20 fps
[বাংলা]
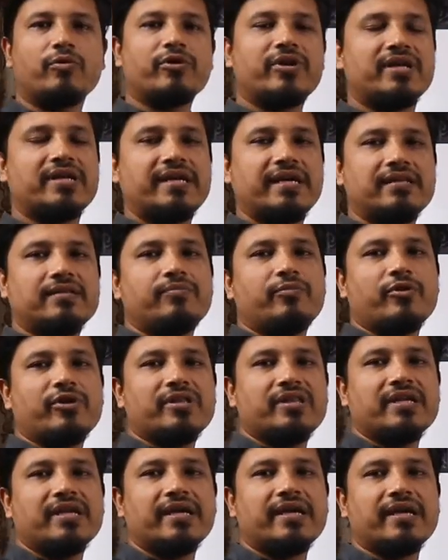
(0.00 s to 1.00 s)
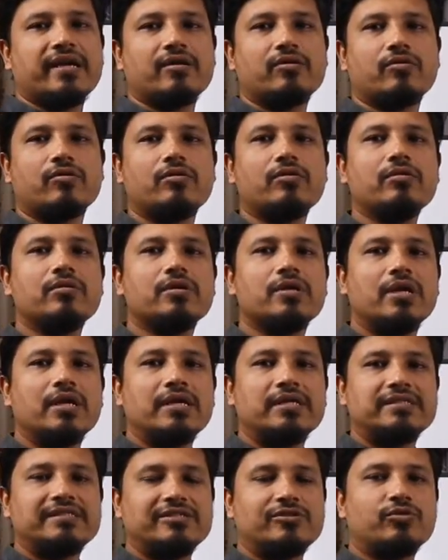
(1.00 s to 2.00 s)
বোর্ডে খেয়াল বোর্ডের দিকে খেয়াল করো
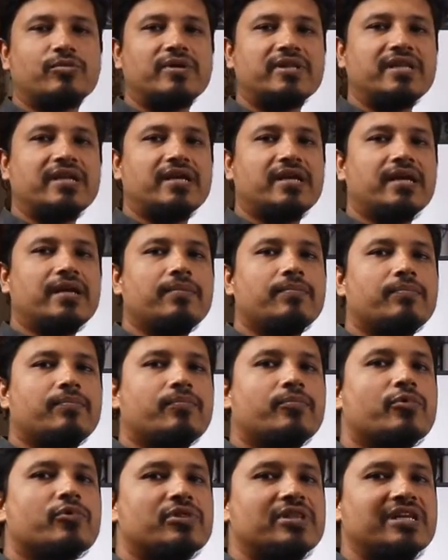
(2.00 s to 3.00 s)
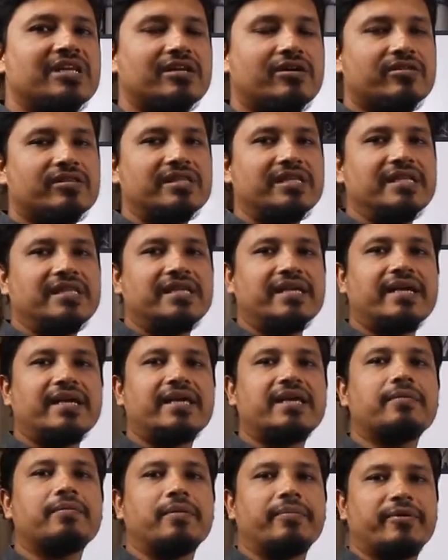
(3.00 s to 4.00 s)
যে তোমাদের প্রতিটা অধ্যায় থেকে
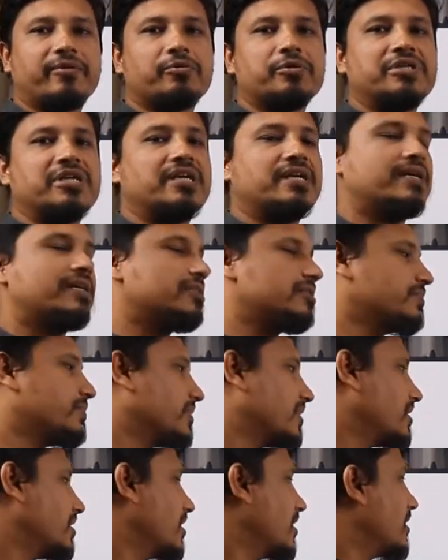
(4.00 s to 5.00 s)
কিভাবে কোয়েশানটা আসবে